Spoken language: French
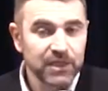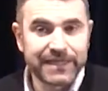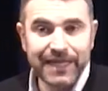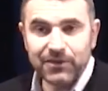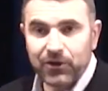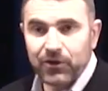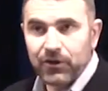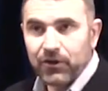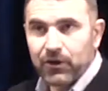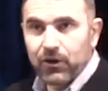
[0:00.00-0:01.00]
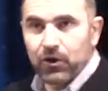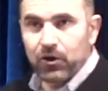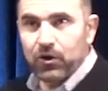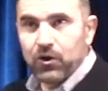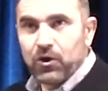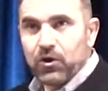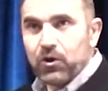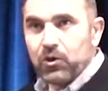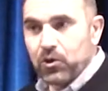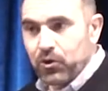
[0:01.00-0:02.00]
d'être euh,
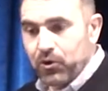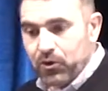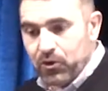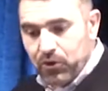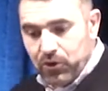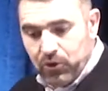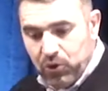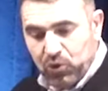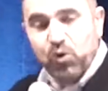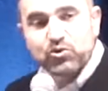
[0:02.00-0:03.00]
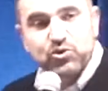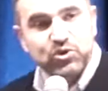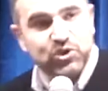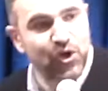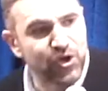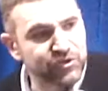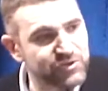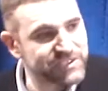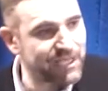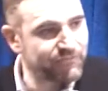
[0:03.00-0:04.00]
le conducteur
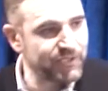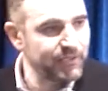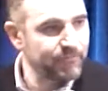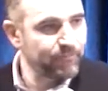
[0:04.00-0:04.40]
de sa vie